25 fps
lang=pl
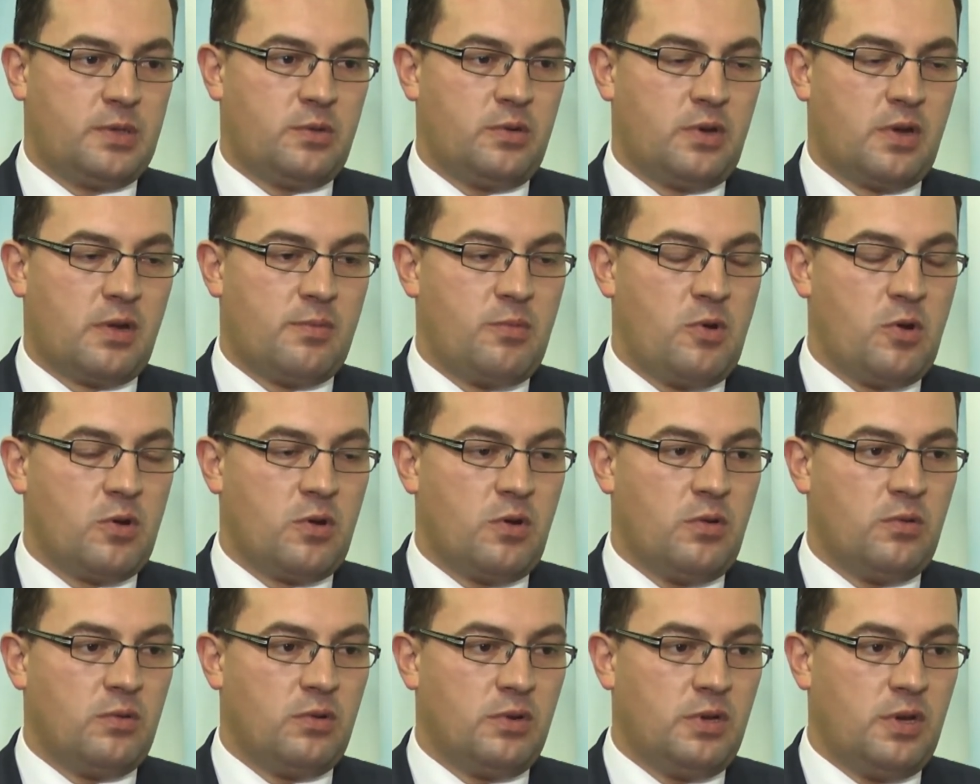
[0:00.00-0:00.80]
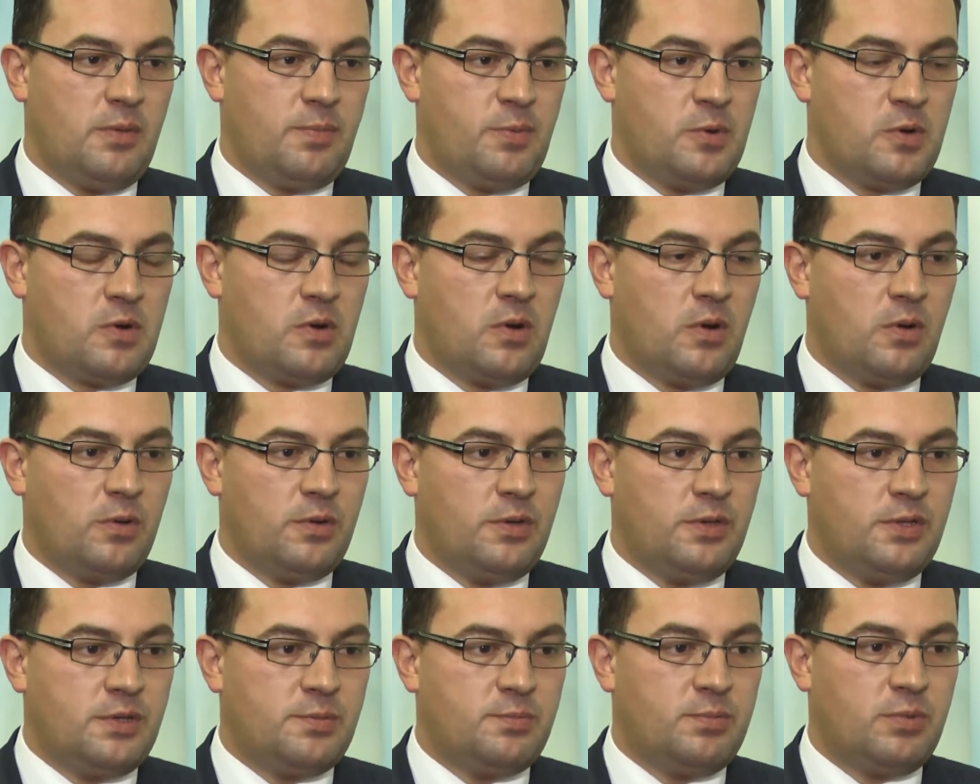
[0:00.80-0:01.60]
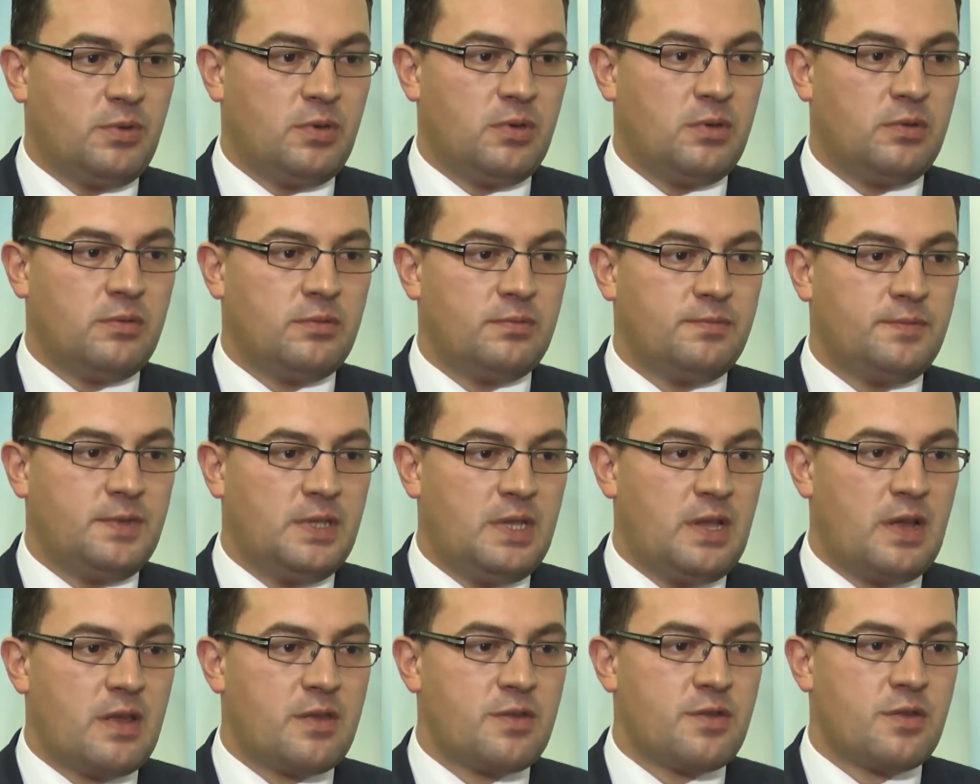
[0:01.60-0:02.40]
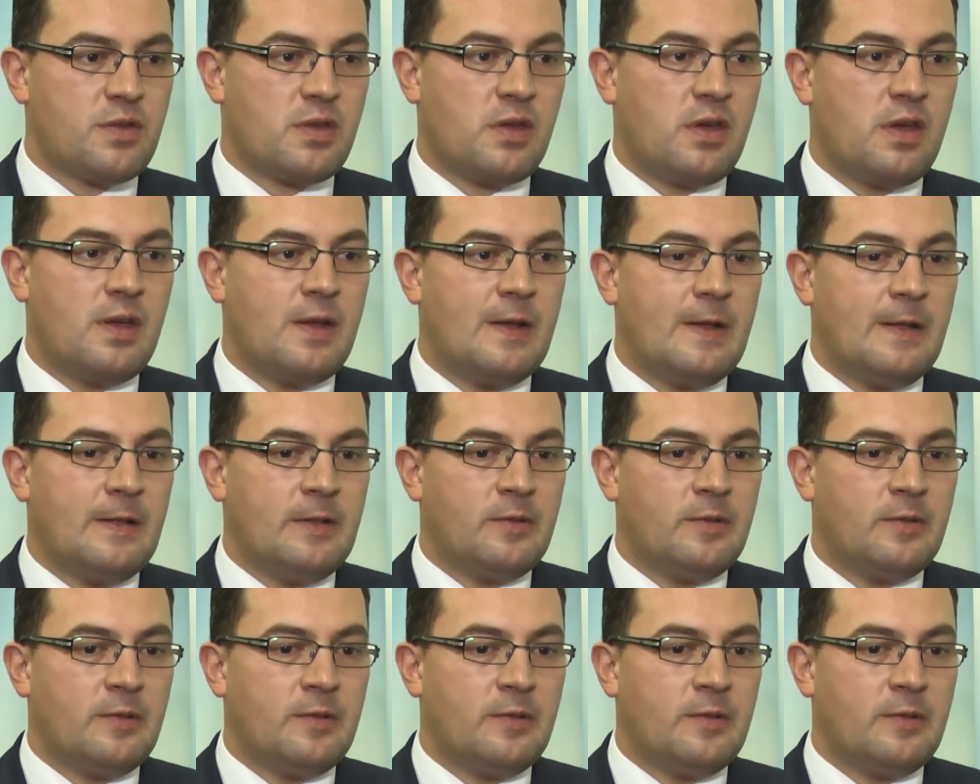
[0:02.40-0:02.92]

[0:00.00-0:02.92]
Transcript: które mogą niepokoić, bo widać, że